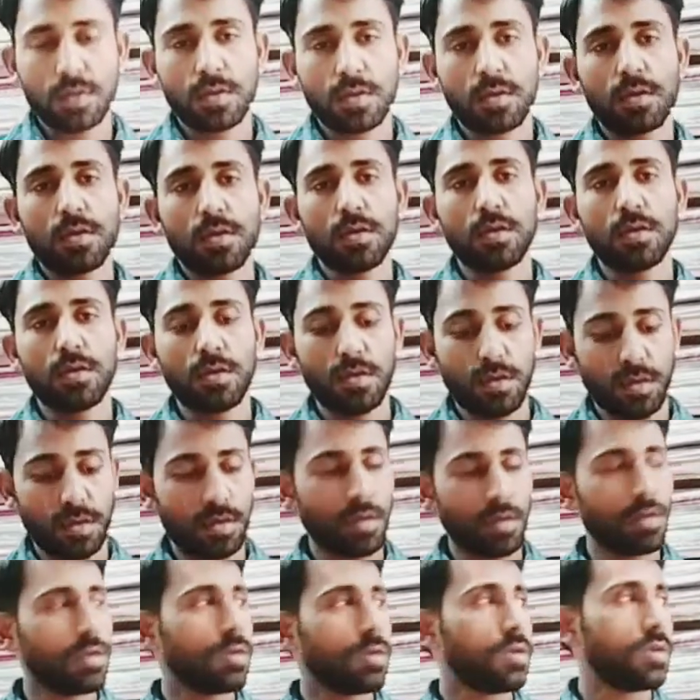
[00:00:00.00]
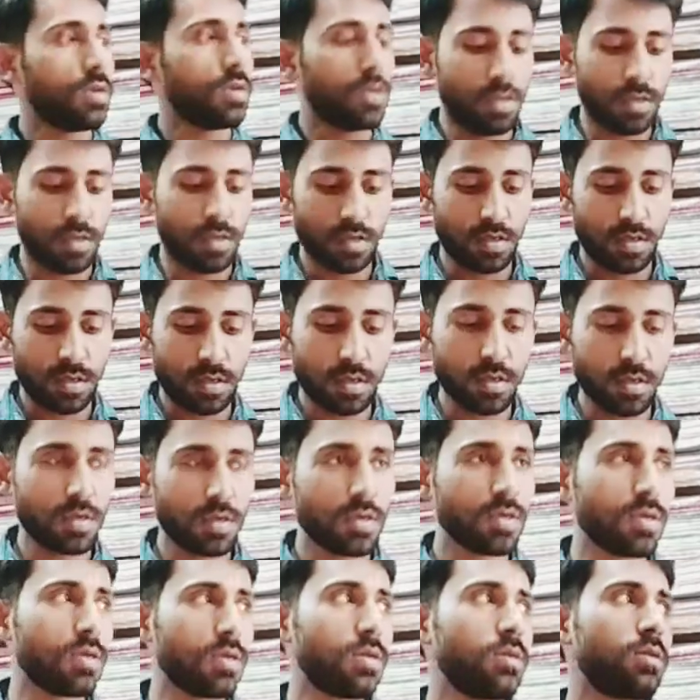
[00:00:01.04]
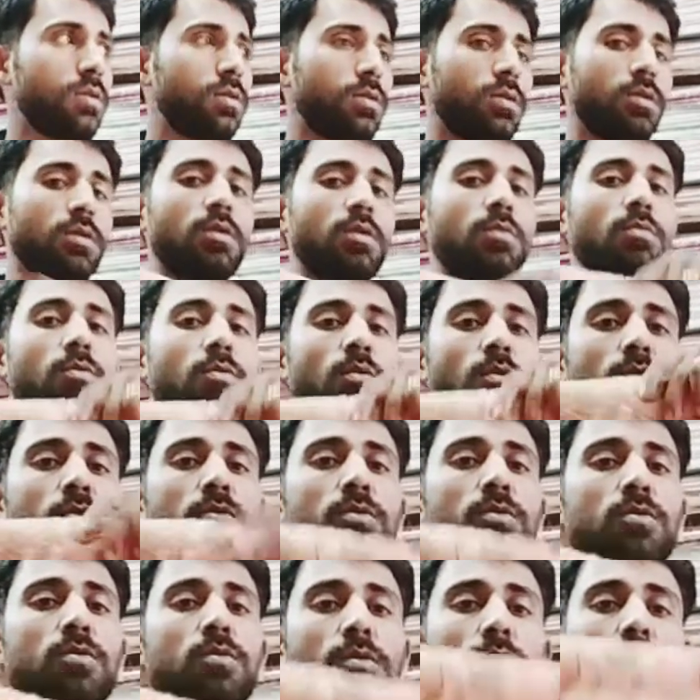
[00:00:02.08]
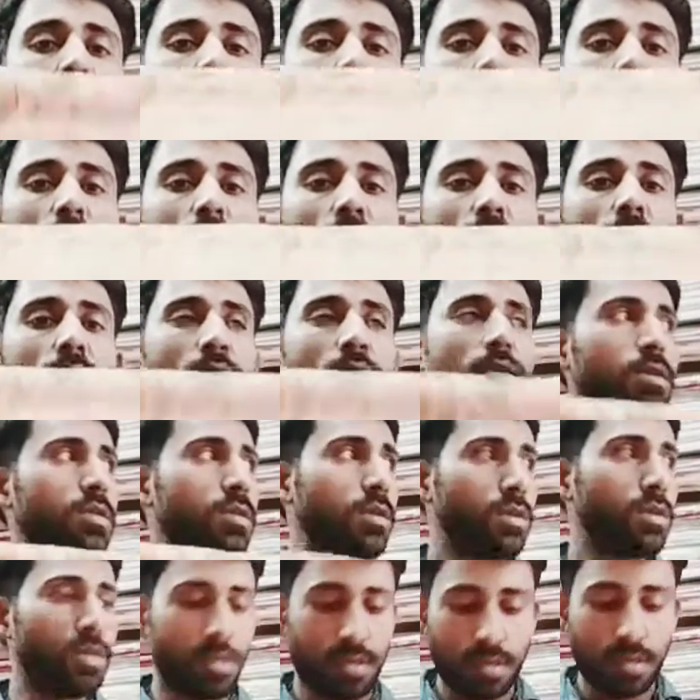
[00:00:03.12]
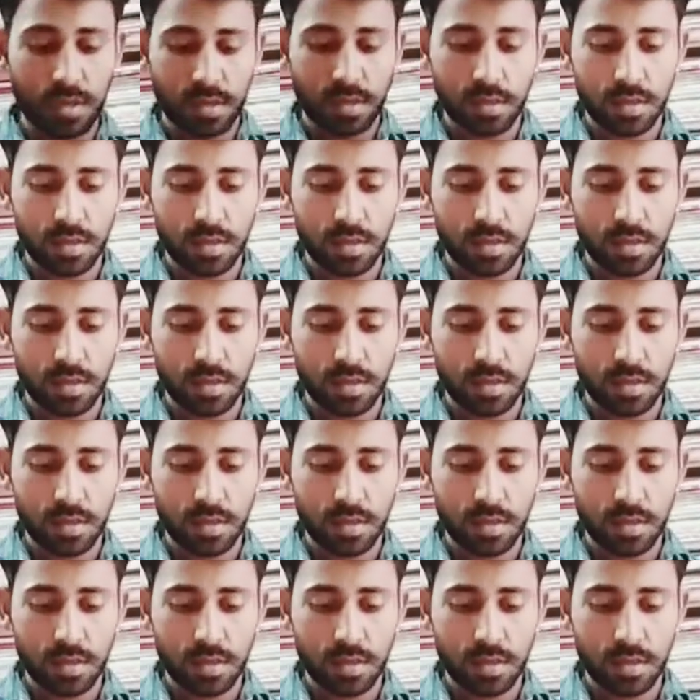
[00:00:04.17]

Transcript: कलर नहीं आता मतलब फ़ोन में तो कलर चेंज हो जाते हैं थोड़े से ये देखिए